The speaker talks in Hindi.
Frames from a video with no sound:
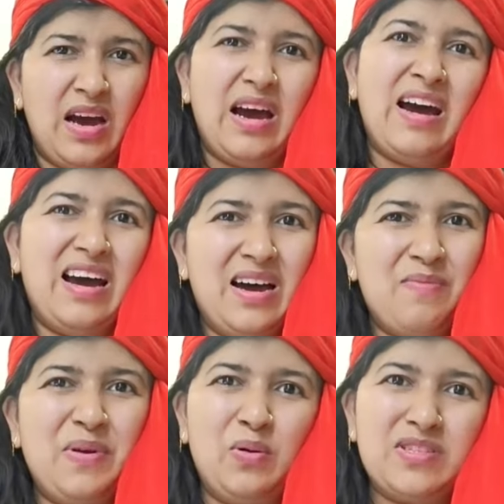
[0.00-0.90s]
हाँ
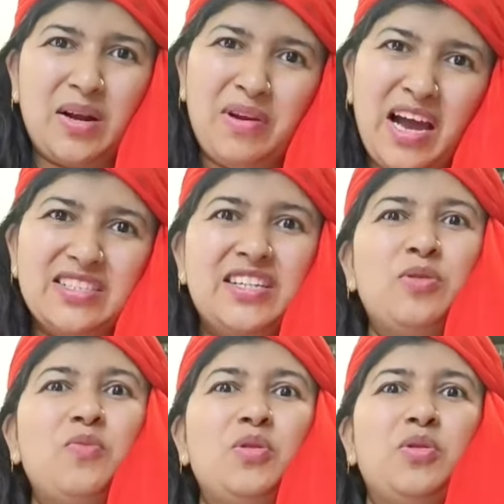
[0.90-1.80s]
हाँ बिल्कुल शर्म लिहाज नहीं
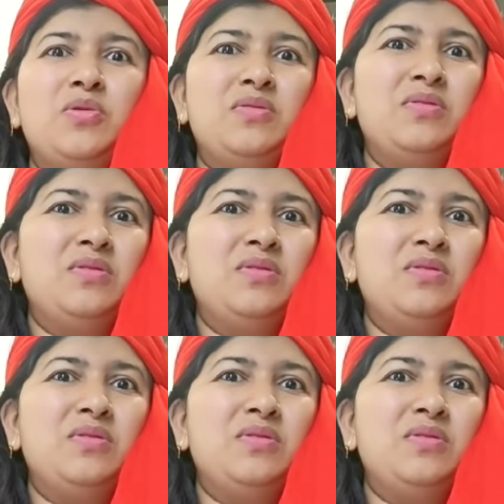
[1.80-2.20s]
है तुमको तो